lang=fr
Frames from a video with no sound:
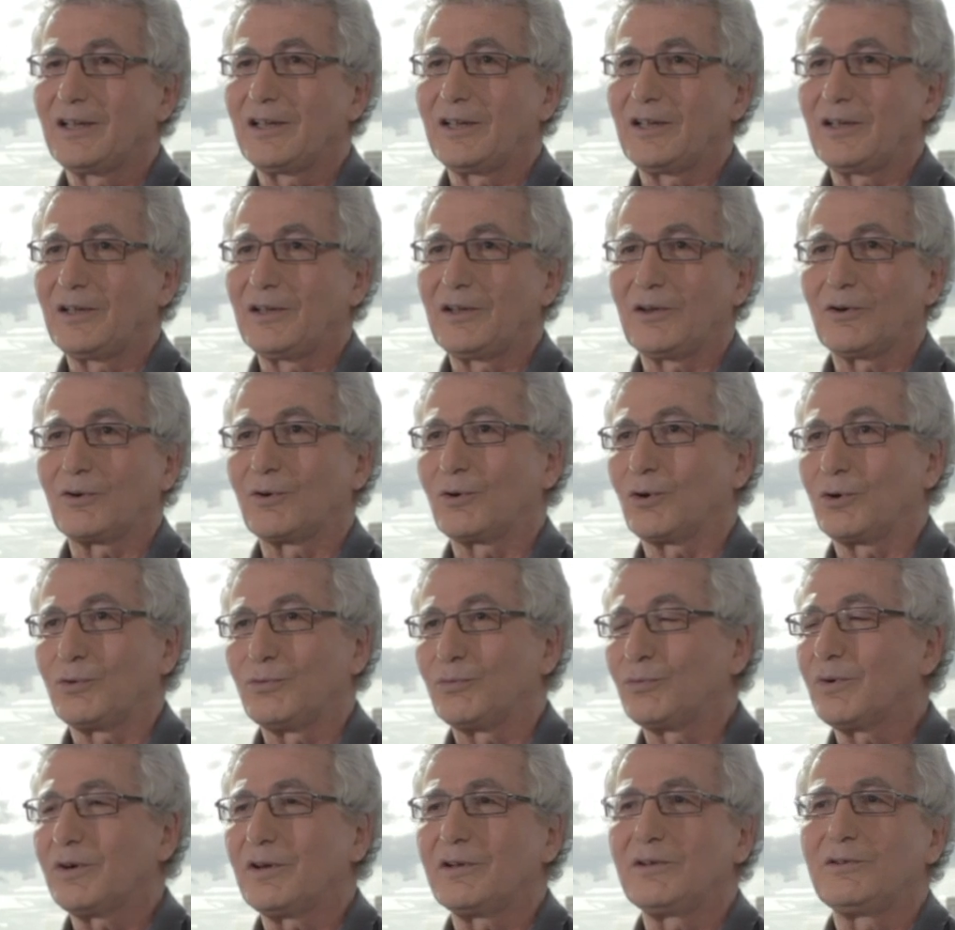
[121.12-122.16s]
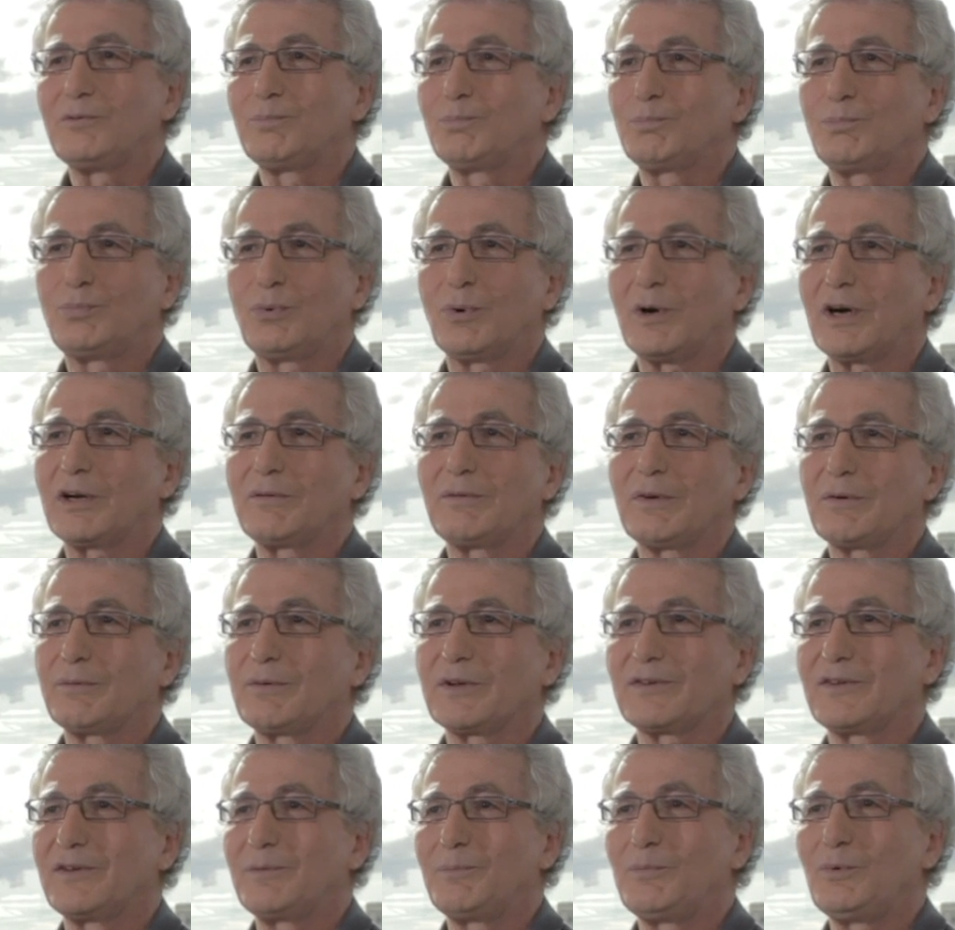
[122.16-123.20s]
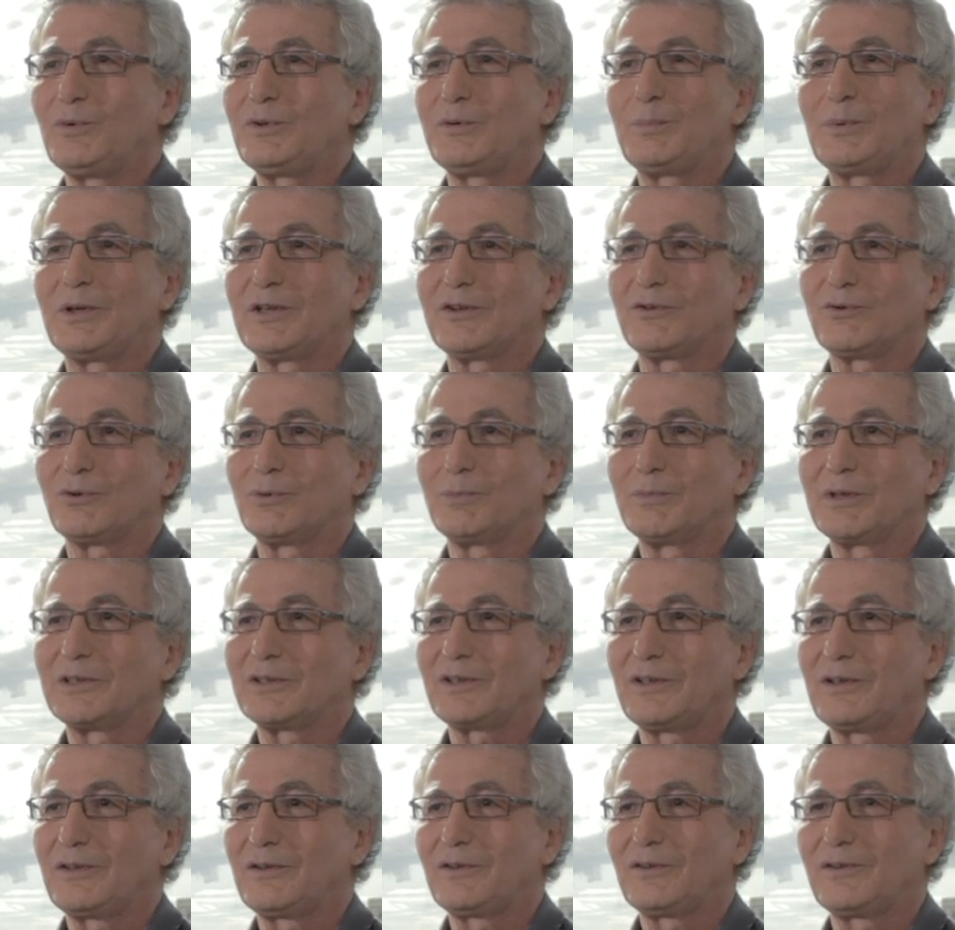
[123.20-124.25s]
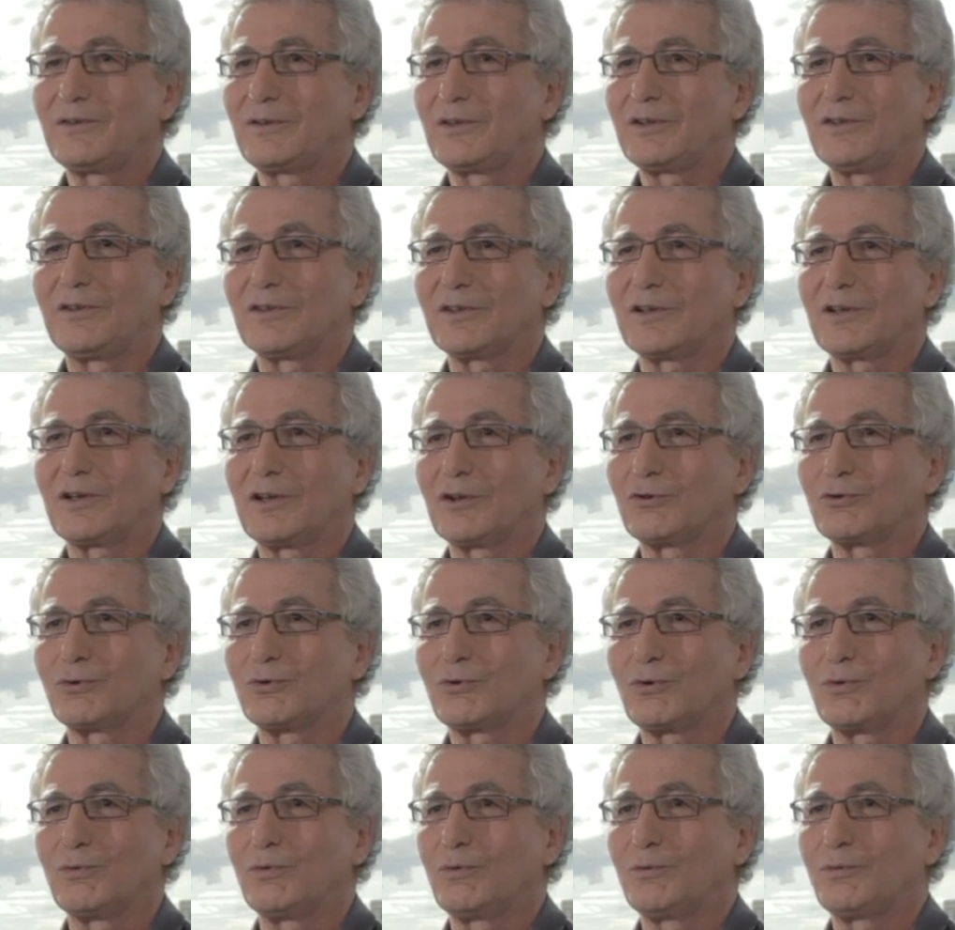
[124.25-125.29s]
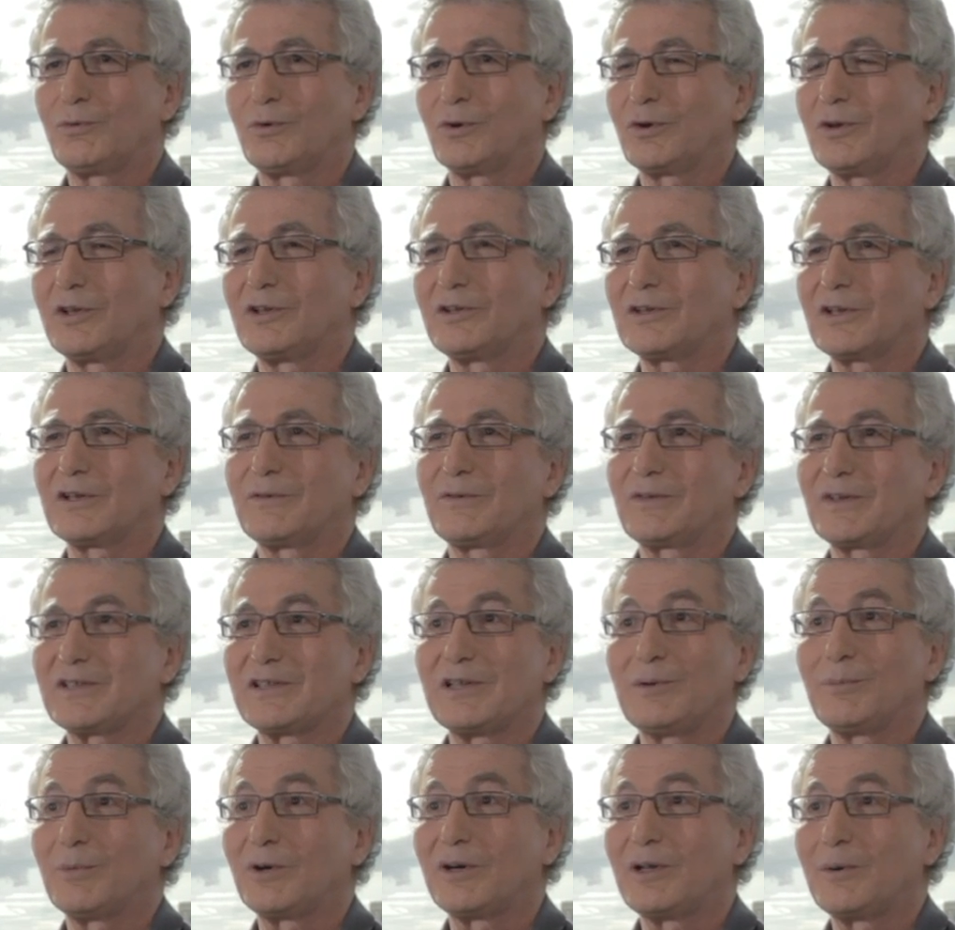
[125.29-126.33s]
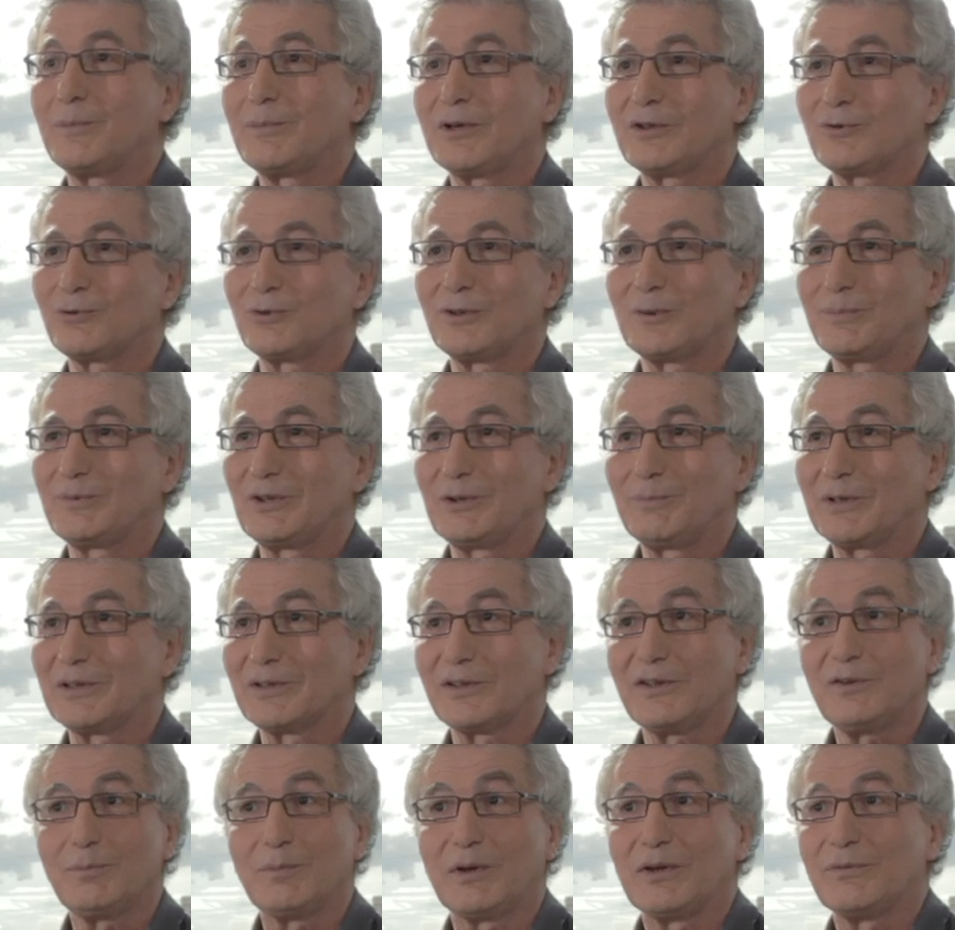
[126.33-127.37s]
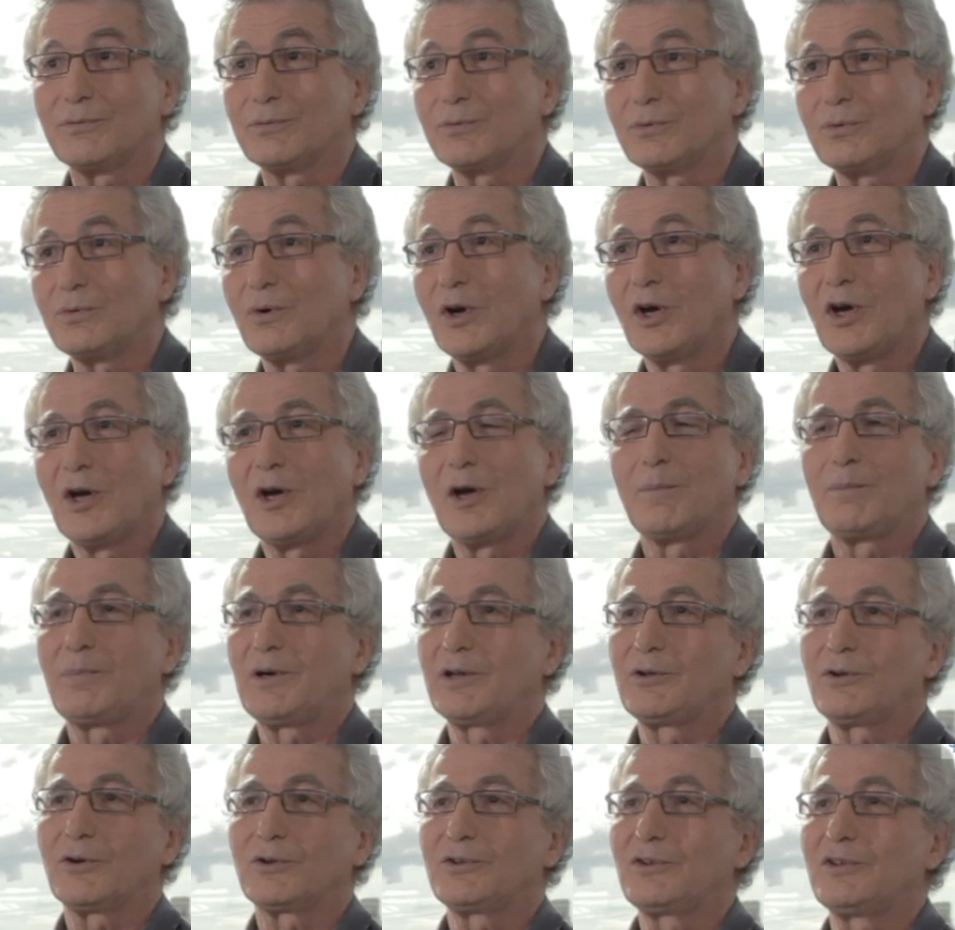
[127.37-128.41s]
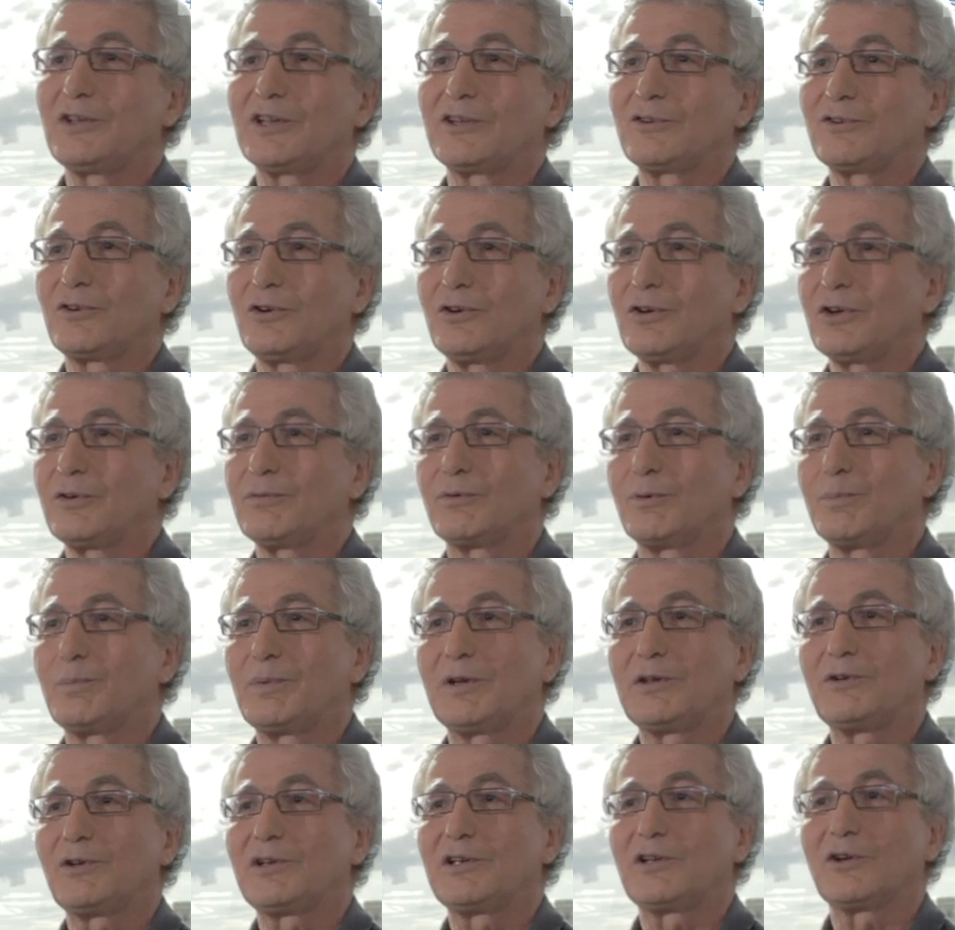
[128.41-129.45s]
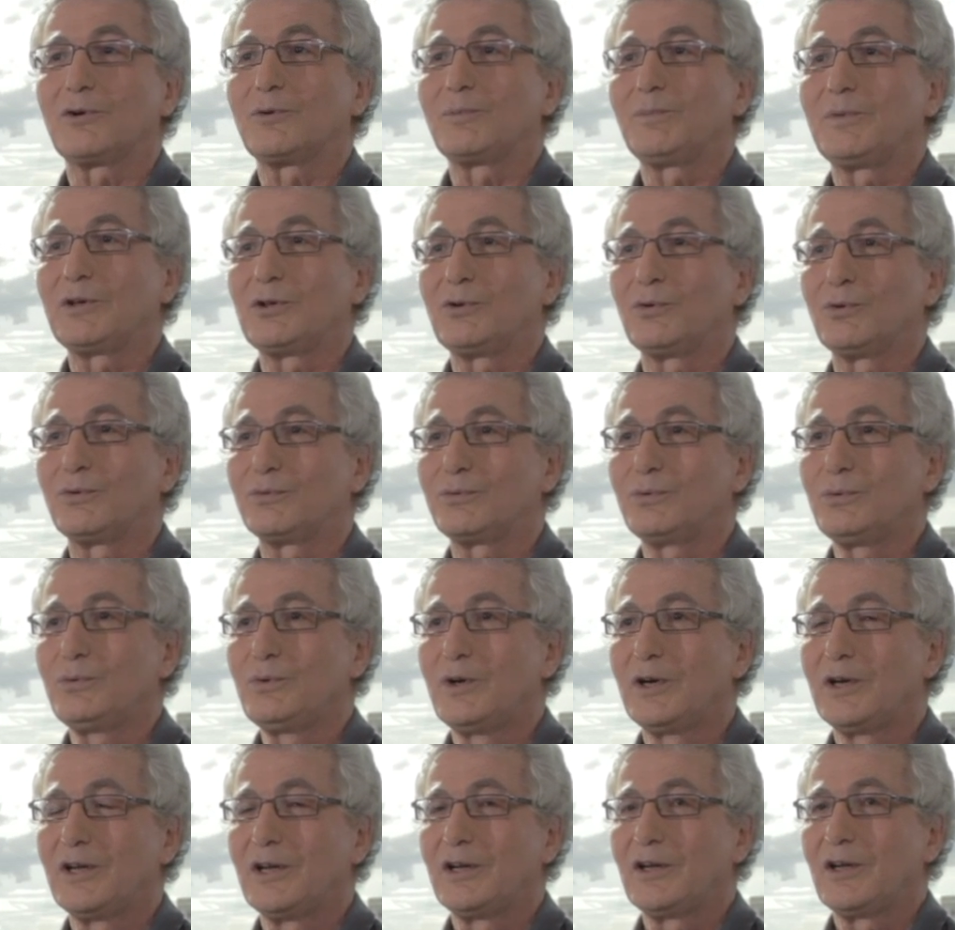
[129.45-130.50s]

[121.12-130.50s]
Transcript: Et encore une fois, pour arriver à faire cette multiplication de matrices, ce qui serait quelque chose que vous feriez très facilement la main sur des petites matrices, bah, il faut plein d'ordinateurs, il faut plein d'algorithmiques de fous.